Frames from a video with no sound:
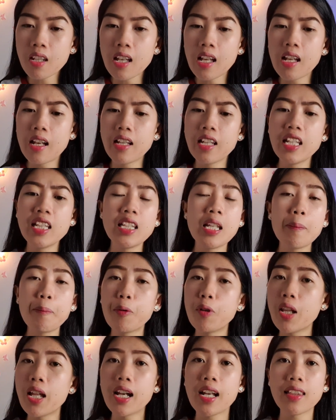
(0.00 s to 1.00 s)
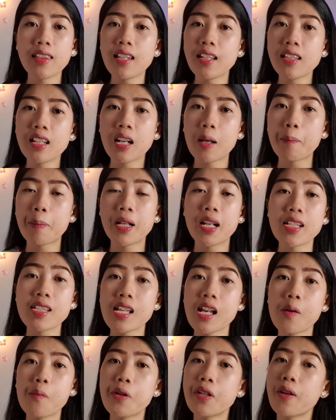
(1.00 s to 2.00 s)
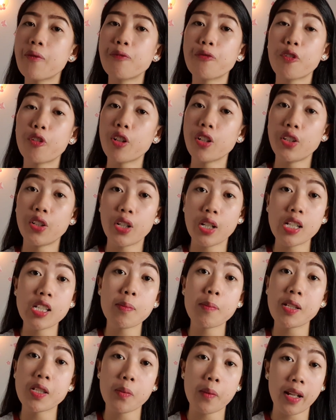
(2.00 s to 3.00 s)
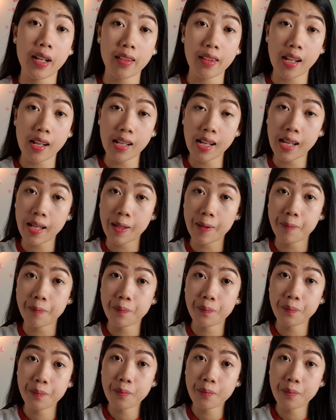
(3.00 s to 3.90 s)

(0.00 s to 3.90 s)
uh, hindi po lahat ng nakapag-asawa ng foreigner is maswerte na.